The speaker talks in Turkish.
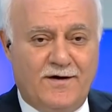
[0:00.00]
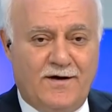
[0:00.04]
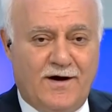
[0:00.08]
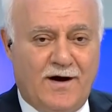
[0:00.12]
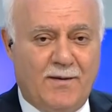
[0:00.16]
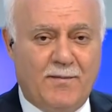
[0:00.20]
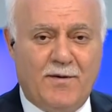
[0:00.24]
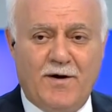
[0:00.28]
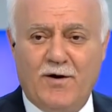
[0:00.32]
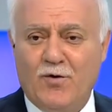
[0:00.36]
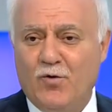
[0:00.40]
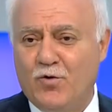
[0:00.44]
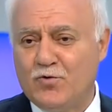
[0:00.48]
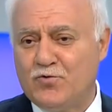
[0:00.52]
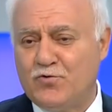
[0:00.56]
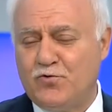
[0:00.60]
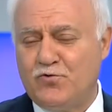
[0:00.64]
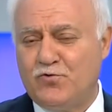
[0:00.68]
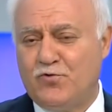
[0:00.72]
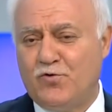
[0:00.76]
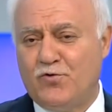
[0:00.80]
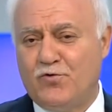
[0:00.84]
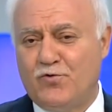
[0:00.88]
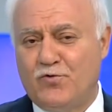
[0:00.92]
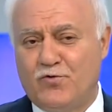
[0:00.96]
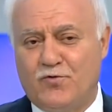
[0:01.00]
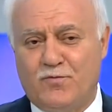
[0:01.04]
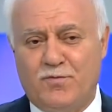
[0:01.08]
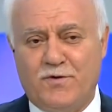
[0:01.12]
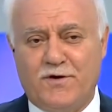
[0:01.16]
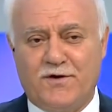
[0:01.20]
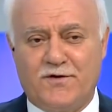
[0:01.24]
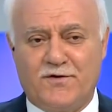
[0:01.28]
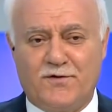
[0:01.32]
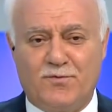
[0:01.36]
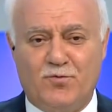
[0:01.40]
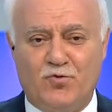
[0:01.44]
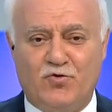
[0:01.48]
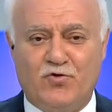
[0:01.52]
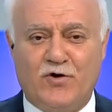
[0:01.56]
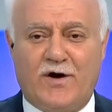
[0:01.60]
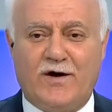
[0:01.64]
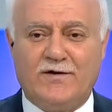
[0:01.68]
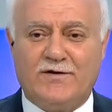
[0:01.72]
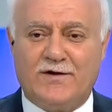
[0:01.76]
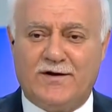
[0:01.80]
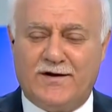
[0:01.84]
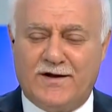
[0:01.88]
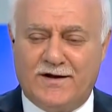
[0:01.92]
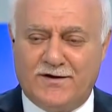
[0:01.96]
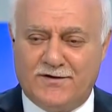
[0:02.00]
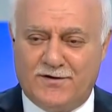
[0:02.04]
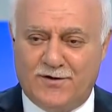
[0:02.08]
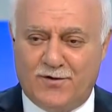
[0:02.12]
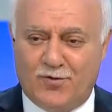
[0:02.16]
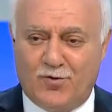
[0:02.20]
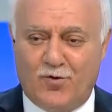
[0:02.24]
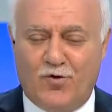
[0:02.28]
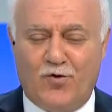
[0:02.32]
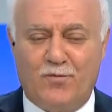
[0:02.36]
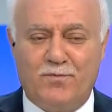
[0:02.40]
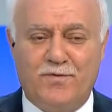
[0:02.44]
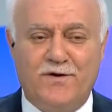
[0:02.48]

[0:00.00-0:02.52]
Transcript: Ama 30 günlük bir mücadeleydi o.